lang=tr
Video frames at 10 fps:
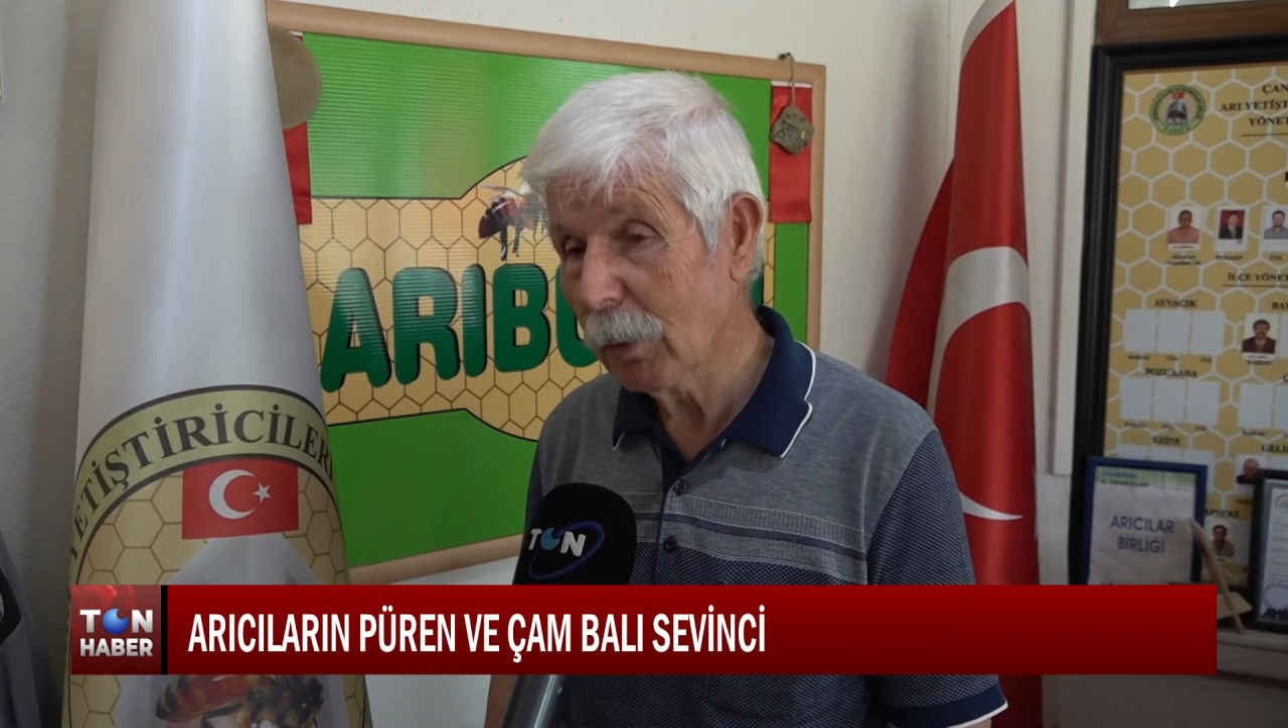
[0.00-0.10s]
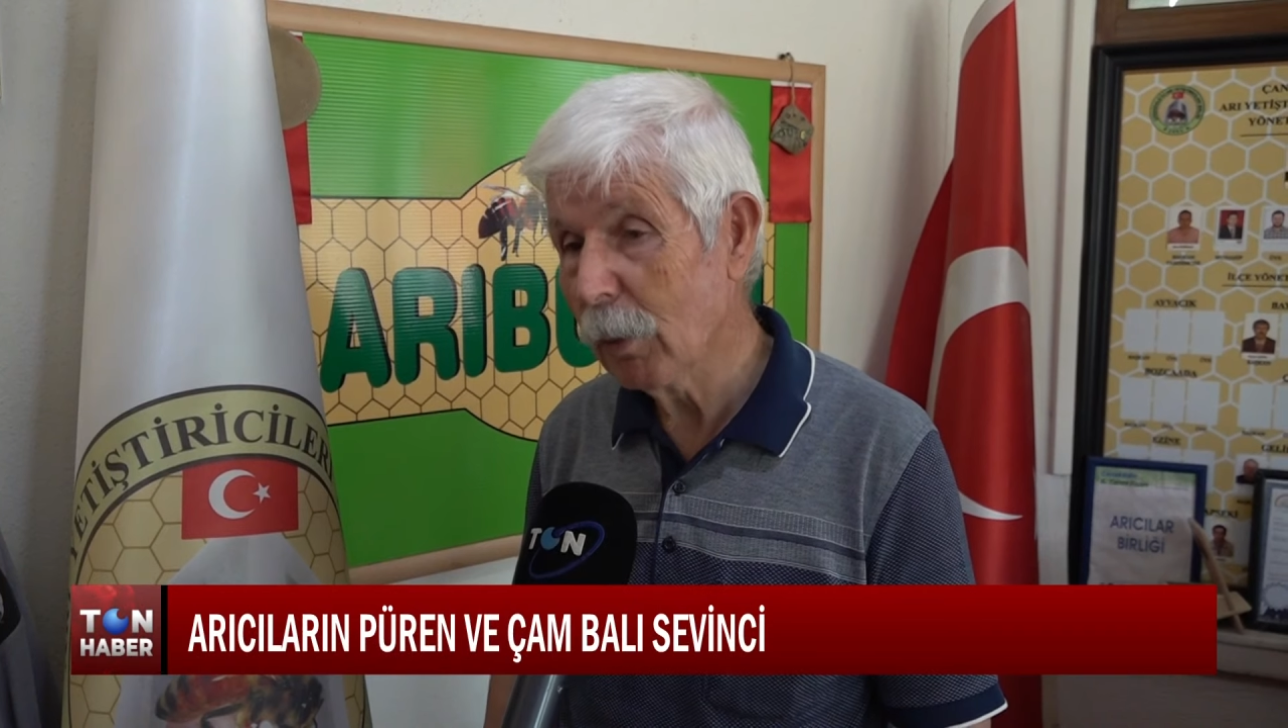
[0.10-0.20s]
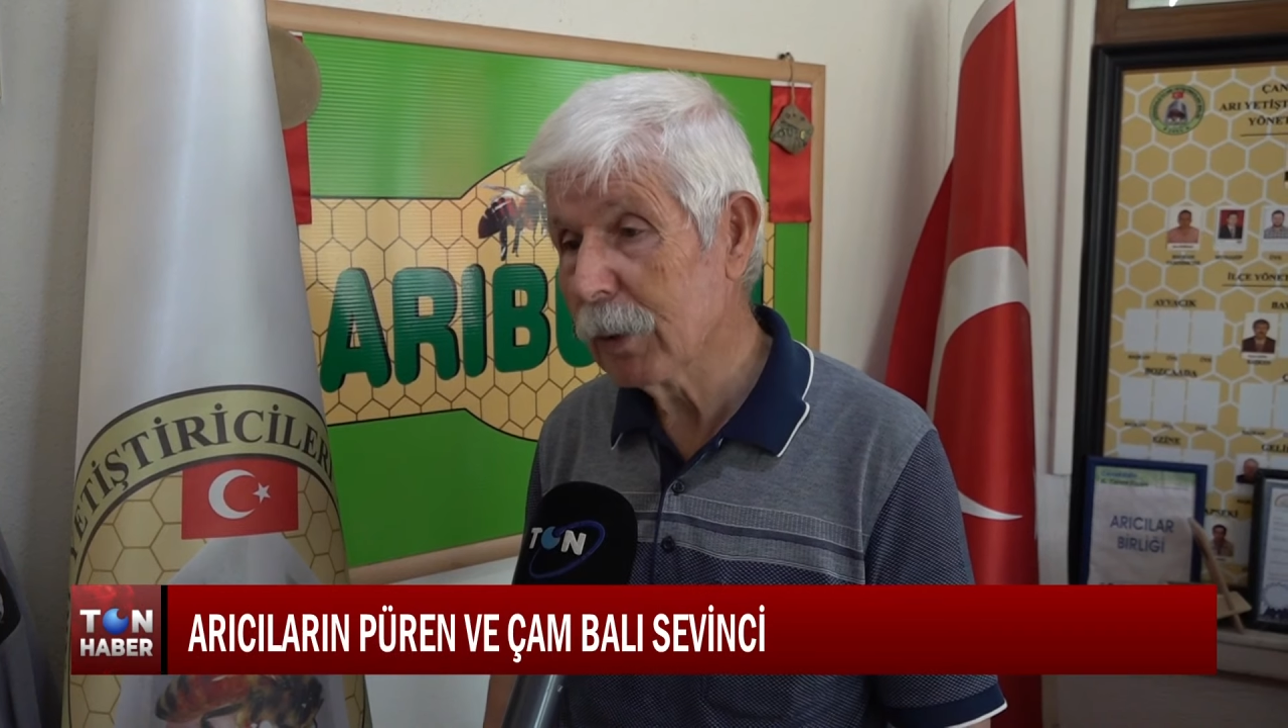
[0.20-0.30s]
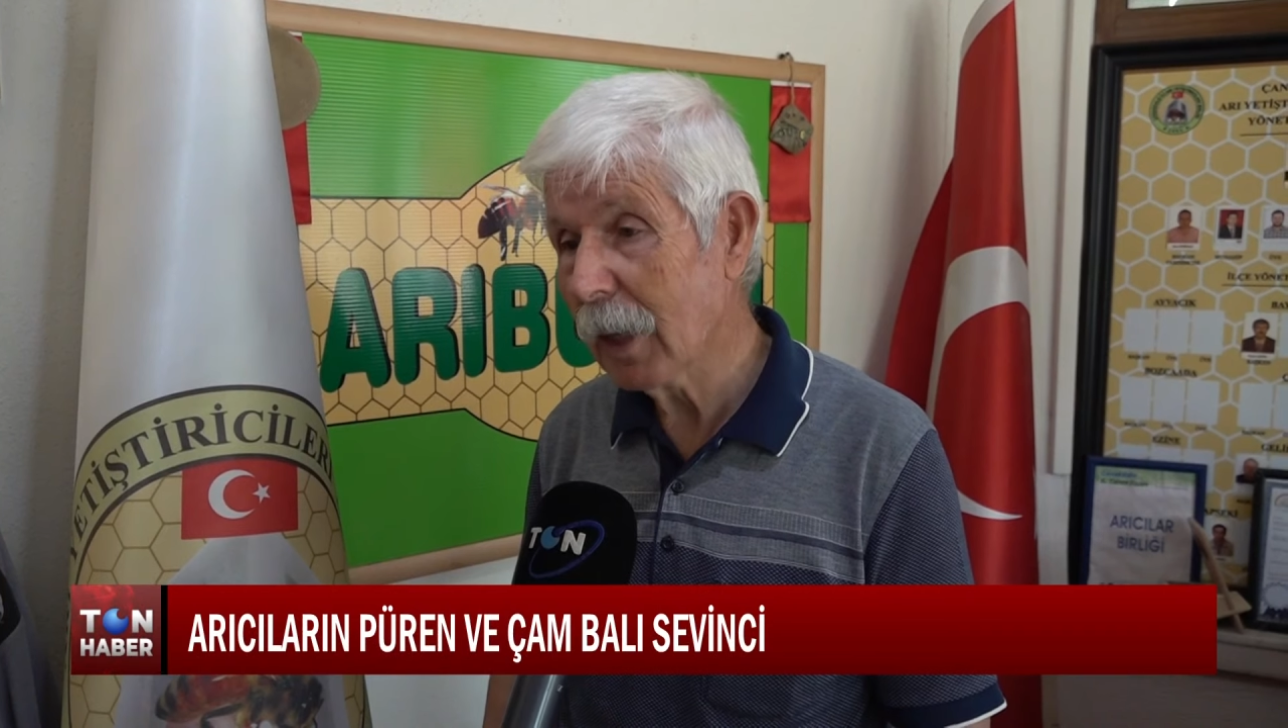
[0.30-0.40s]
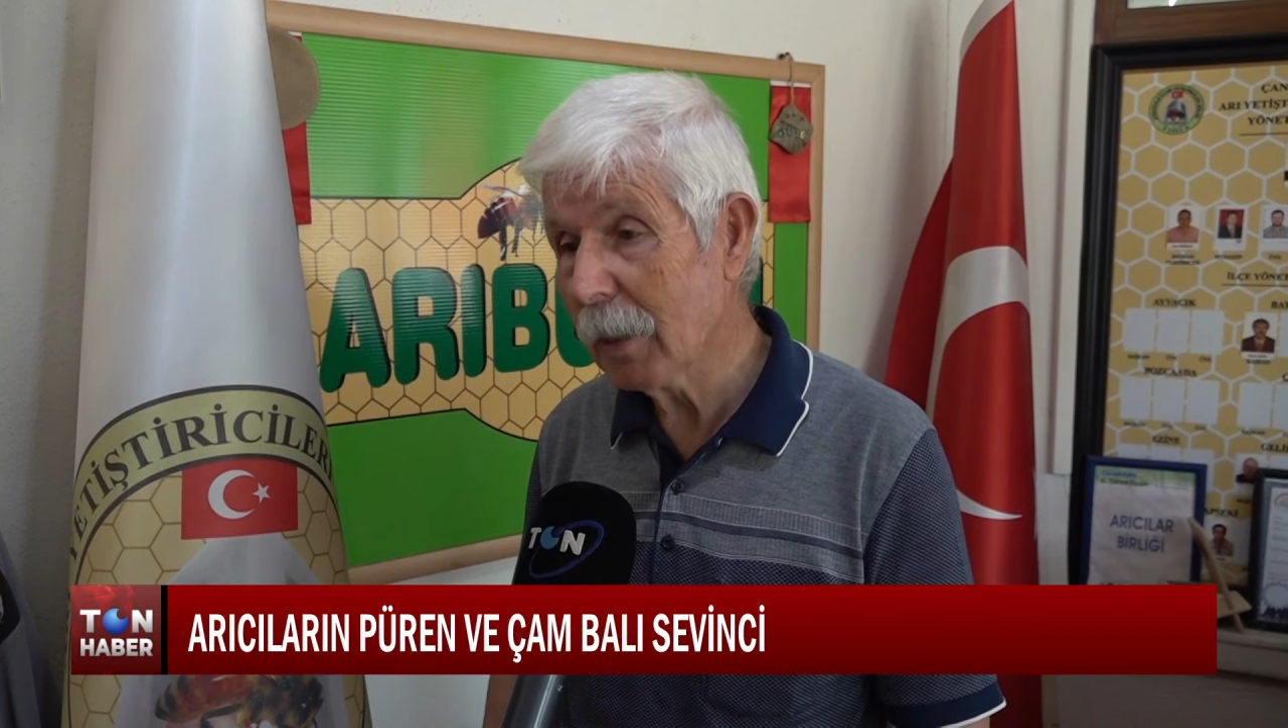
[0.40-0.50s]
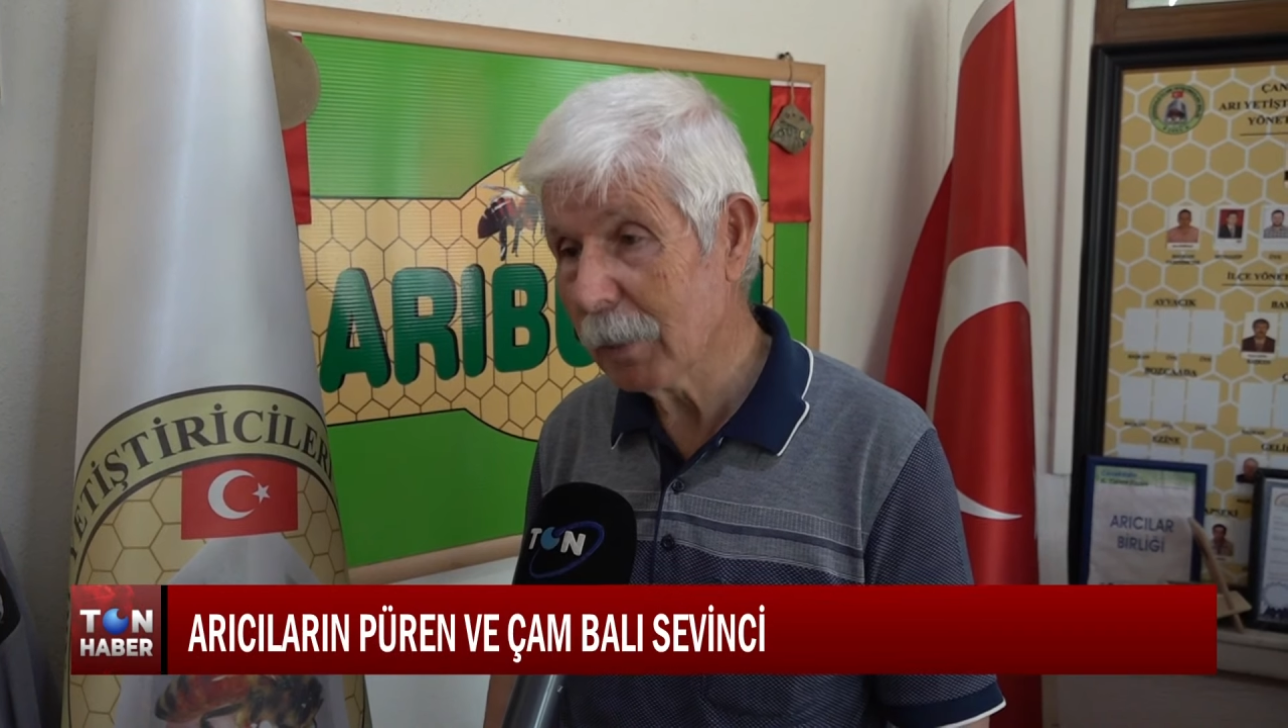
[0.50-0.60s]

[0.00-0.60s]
özel